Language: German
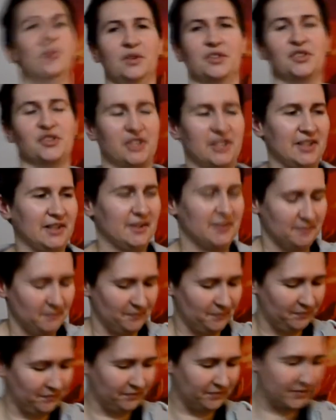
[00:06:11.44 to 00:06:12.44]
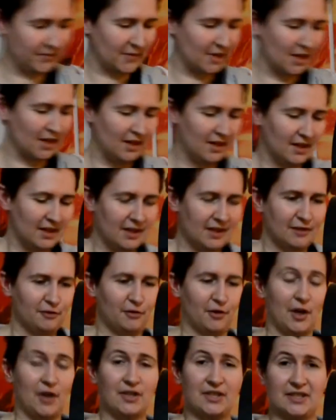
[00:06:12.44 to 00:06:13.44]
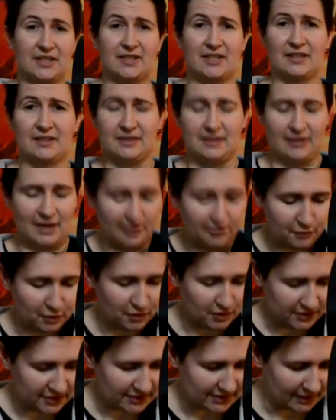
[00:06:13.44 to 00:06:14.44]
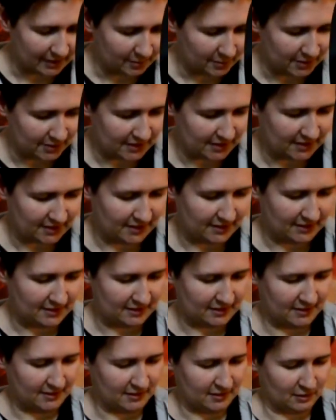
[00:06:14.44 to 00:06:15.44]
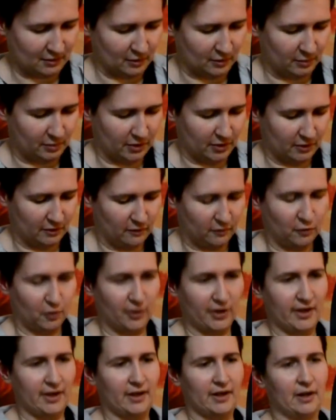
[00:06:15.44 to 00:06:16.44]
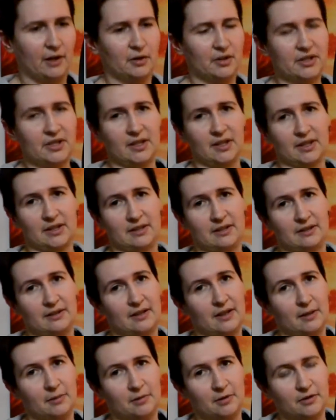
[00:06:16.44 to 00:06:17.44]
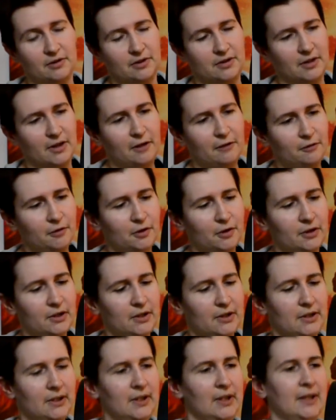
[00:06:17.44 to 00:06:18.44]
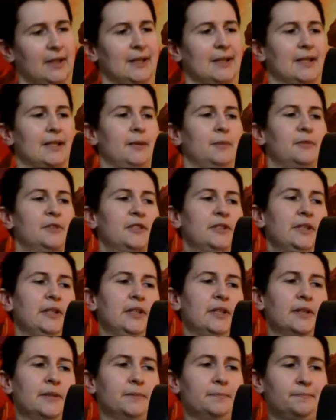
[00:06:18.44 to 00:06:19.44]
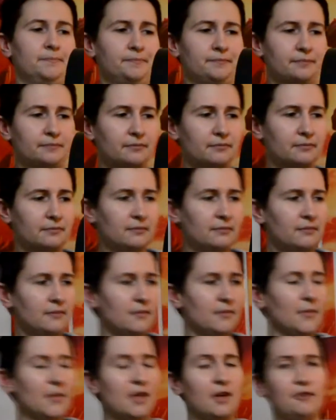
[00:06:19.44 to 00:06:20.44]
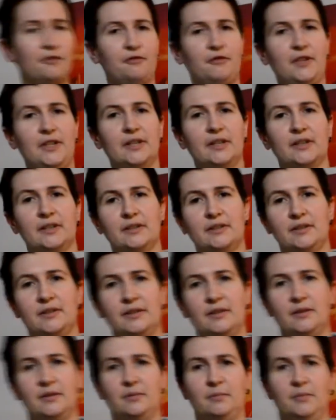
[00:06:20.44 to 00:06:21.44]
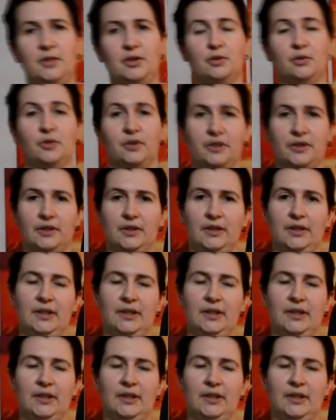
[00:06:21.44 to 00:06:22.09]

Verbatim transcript: Oder steht. Vorausgesetzt dafür ist aber, dass ich das Teleskop vorher ausgerichtet habe. Und dafür gibt es hier vier Methoden.